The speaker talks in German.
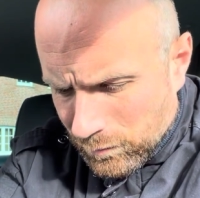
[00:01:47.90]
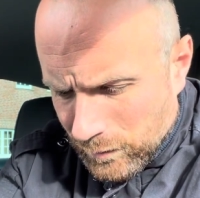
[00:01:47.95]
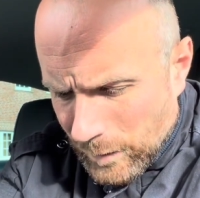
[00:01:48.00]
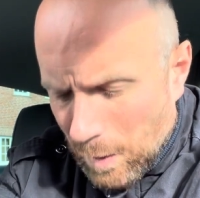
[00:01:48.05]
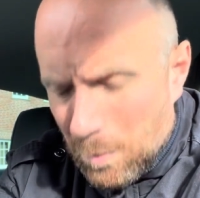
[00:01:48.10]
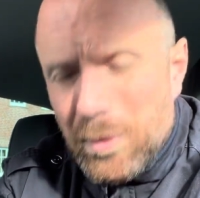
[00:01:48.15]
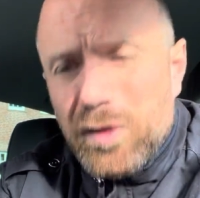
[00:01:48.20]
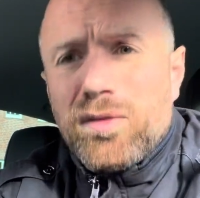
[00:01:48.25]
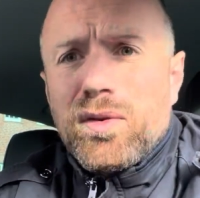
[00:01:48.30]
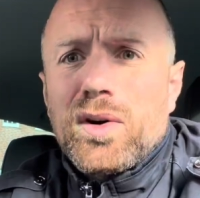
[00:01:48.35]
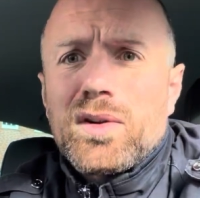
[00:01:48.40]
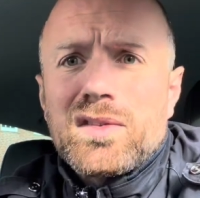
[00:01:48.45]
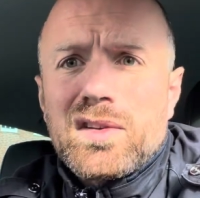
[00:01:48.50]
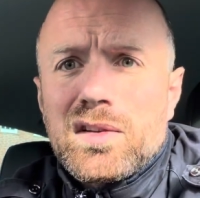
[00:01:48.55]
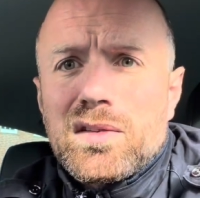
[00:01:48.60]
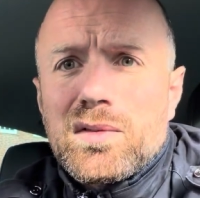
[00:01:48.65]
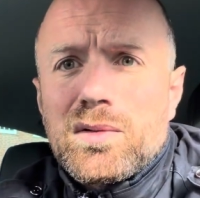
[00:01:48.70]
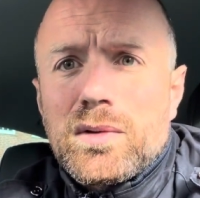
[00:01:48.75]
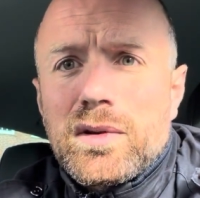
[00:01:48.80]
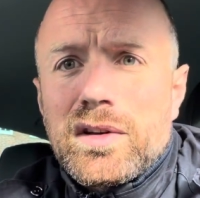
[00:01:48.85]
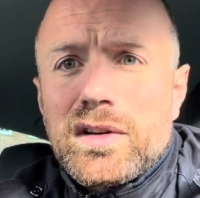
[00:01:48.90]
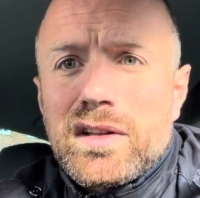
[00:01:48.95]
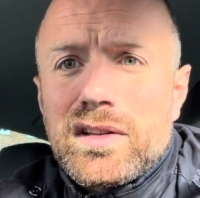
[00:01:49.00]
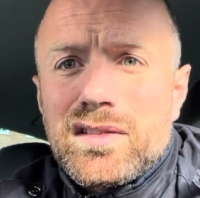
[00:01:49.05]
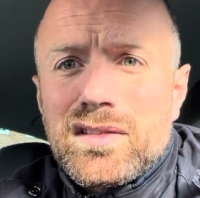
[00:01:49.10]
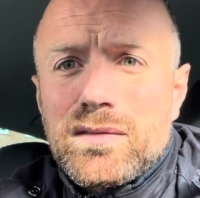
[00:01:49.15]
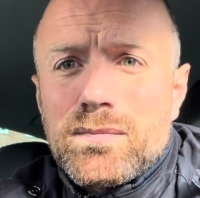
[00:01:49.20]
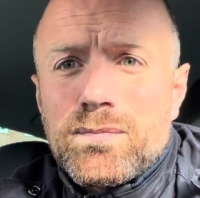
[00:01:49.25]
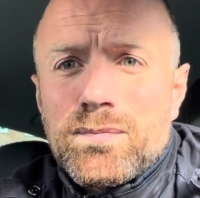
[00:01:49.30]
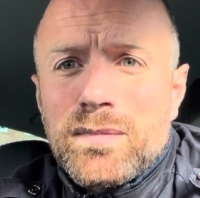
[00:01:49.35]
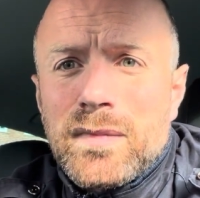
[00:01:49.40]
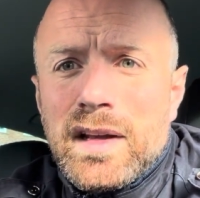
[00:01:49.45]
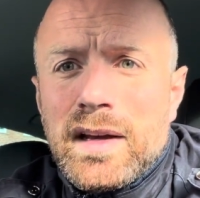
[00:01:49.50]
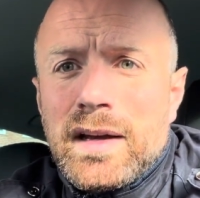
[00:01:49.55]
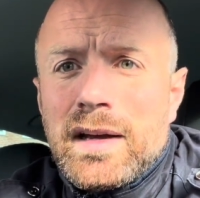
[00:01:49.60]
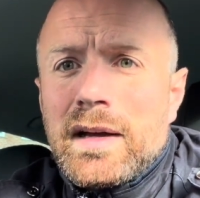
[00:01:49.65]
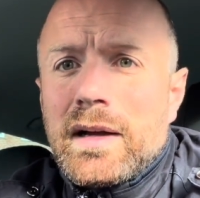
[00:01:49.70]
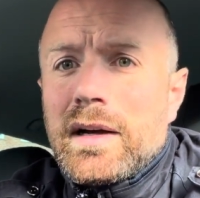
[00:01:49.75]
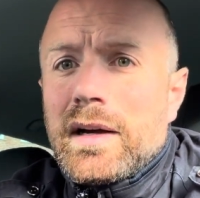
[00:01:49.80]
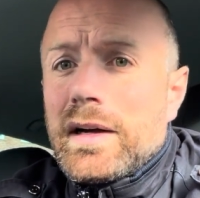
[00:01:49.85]
mit Vorsicht zu genießen.
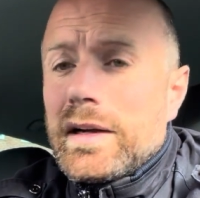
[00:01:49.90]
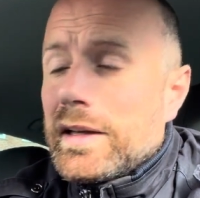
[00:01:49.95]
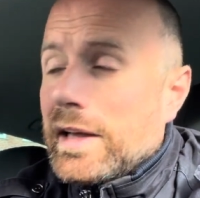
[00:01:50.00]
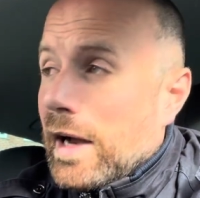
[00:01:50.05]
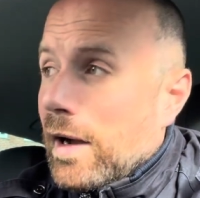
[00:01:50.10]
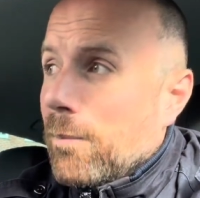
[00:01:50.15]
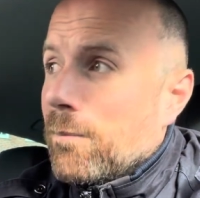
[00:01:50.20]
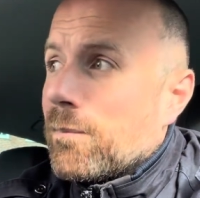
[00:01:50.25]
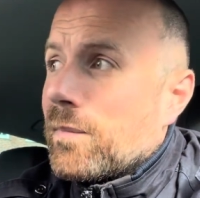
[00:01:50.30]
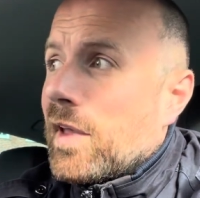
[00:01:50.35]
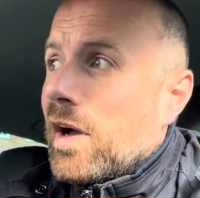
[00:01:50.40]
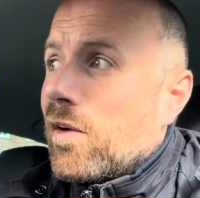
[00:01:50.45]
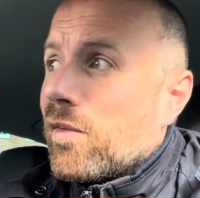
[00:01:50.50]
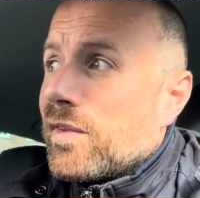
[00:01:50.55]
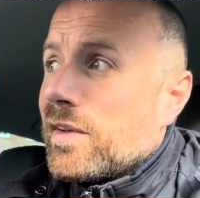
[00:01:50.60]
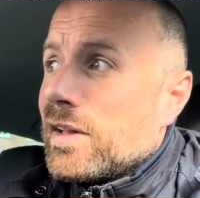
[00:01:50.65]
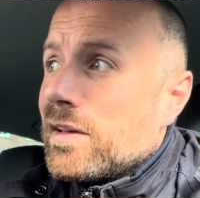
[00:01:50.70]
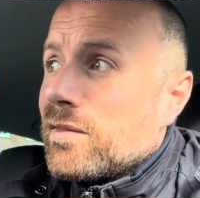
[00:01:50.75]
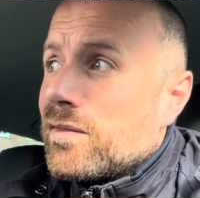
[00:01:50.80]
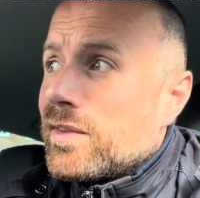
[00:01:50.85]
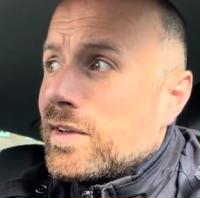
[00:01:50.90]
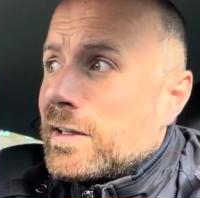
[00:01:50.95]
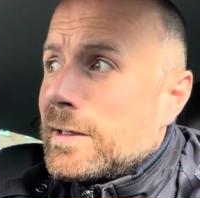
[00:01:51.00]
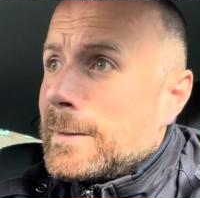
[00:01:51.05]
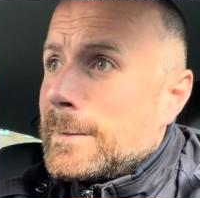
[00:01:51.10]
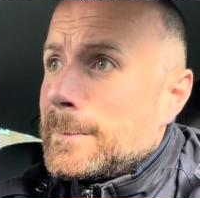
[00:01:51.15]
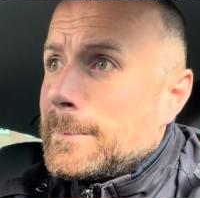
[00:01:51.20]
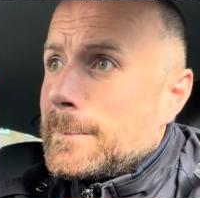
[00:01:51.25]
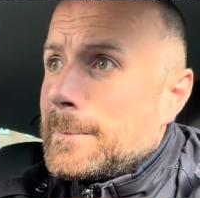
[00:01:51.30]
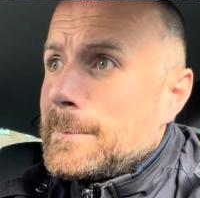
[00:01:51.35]
Ja, auf jeden Fall.